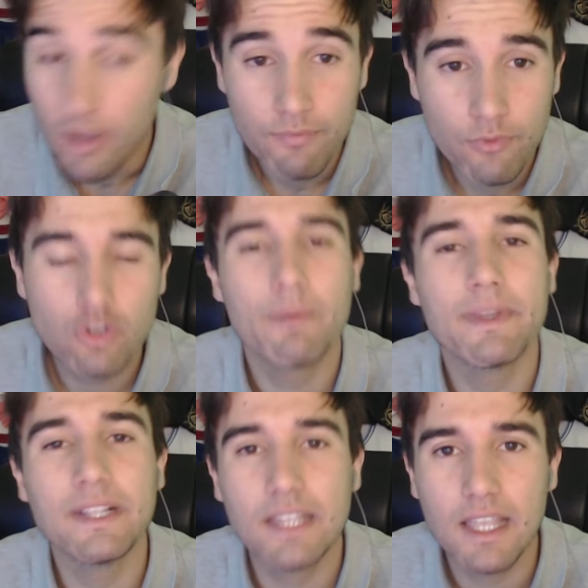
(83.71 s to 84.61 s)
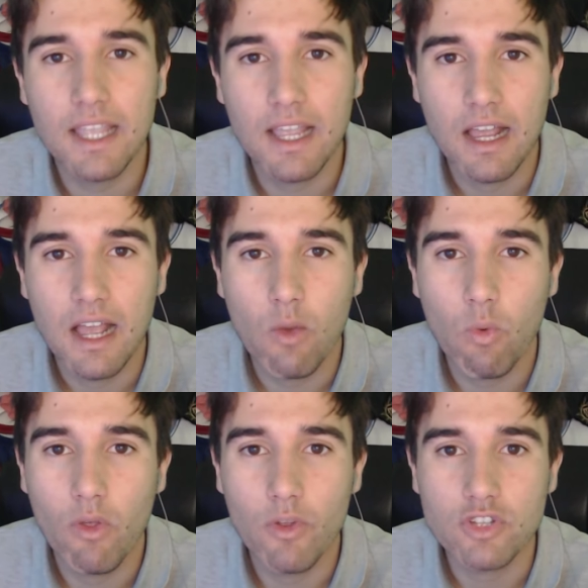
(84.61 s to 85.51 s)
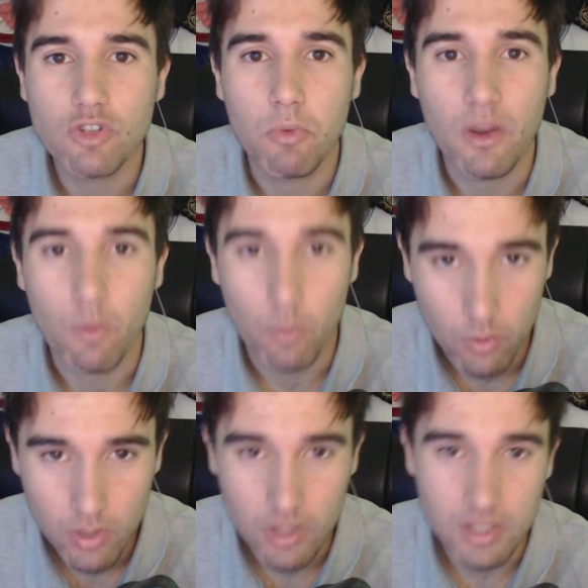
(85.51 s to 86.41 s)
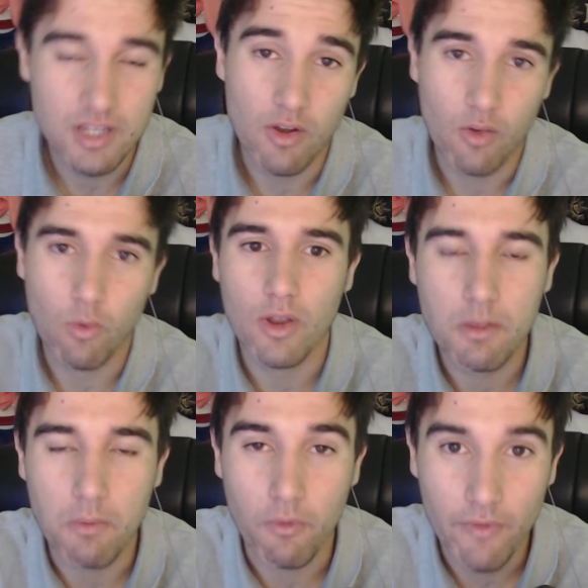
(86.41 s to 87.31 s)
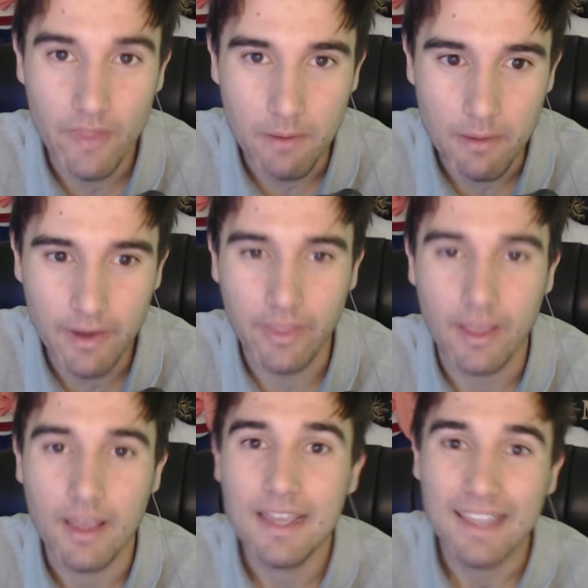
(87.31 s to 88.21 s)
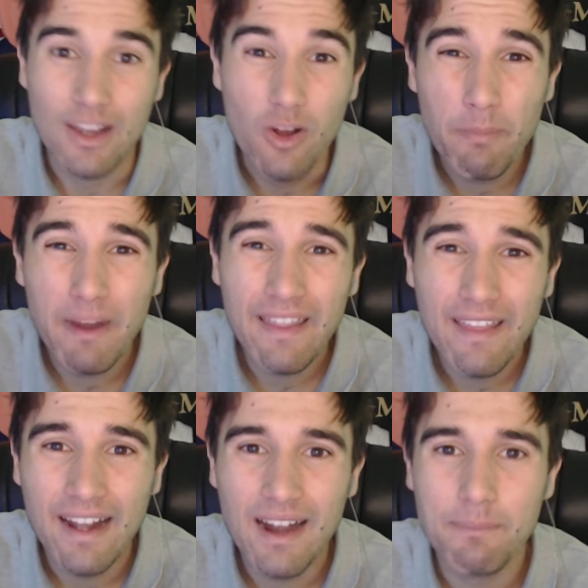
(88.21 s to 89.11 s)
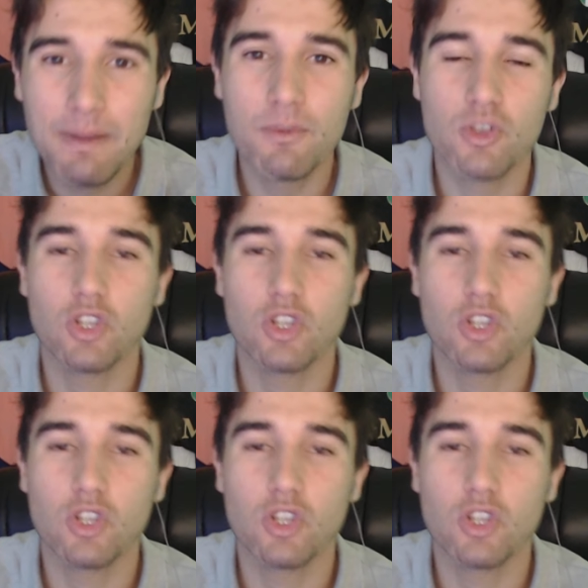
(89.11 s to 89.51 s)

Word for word: No solamente a jugadores como Darwin Núñez, sino a jugadores como Fede Valverde, que no para de ganar premios.